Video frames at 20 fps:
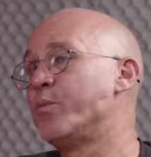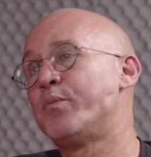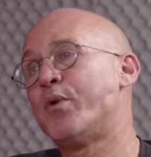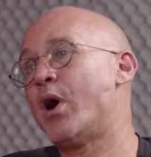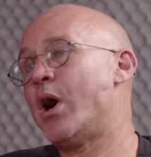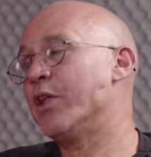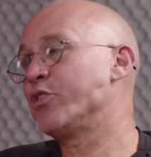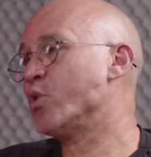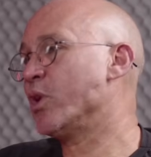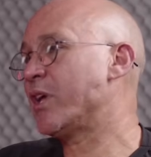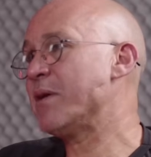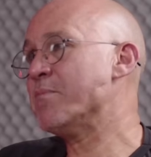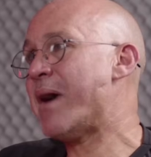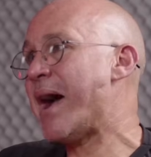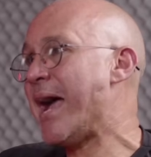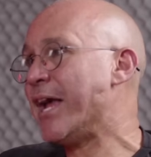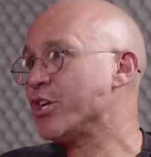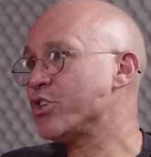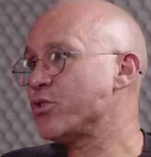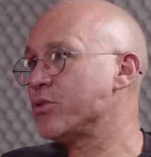ó, oh, tô aqui
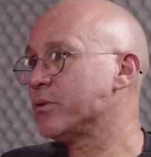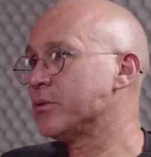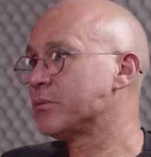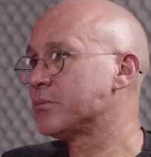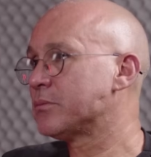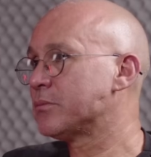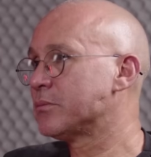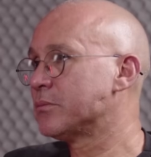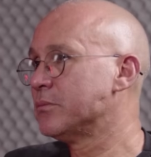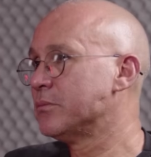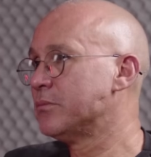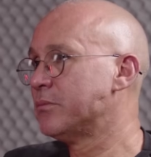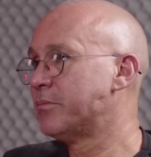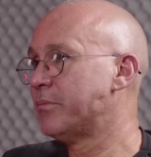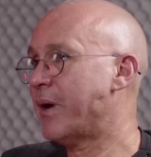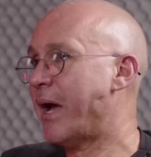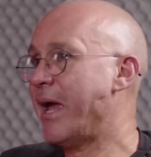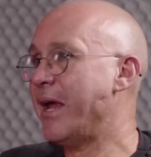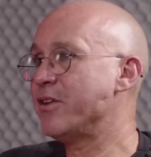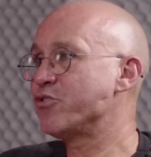embaixo.
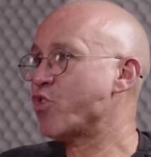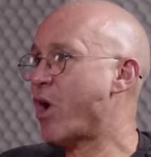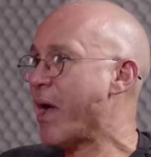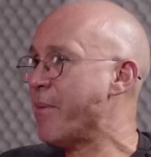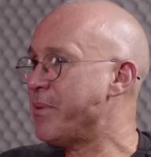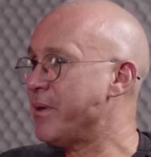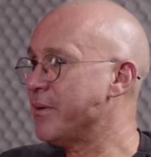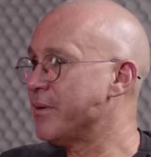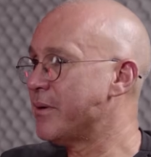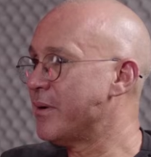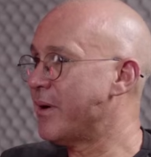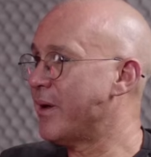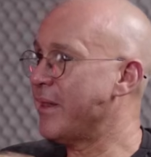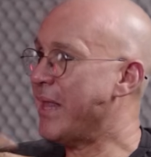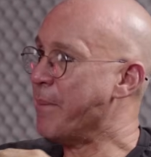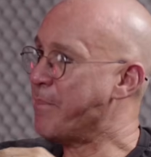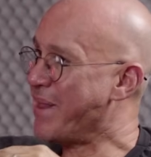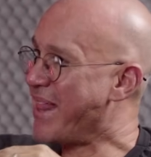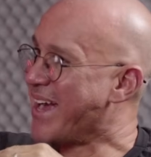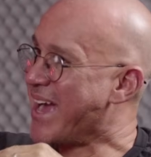Aí ele sobe, lá
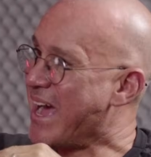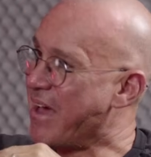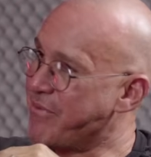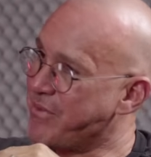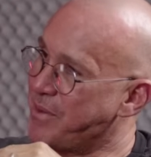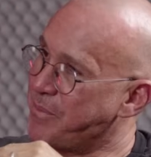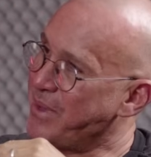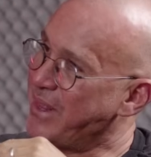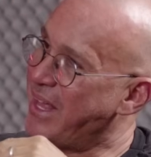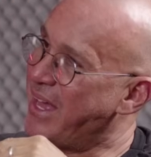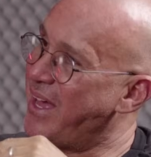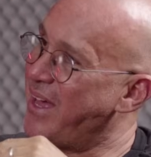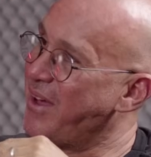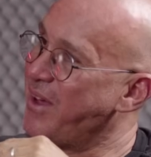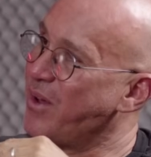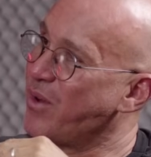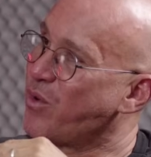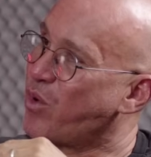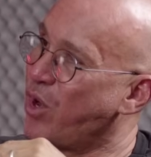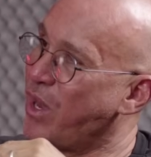pela Gávea, pela
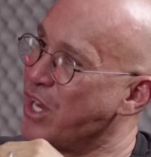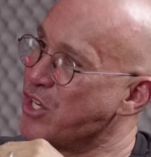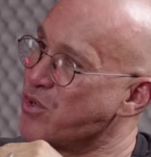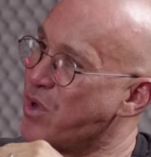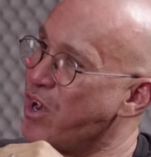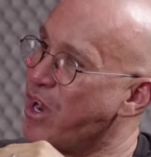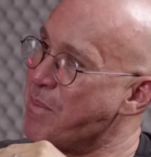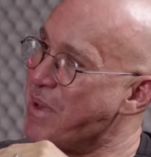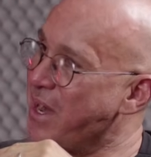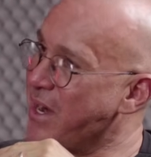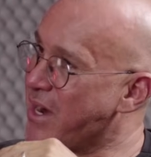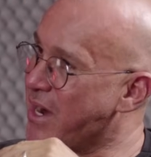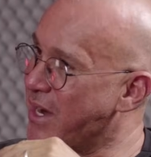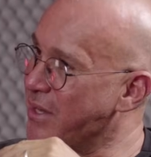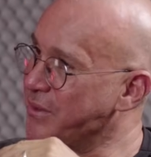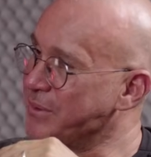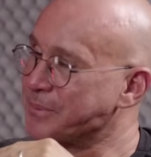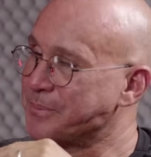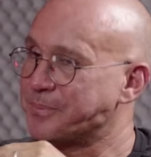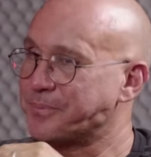Colégio Anglo-Americano.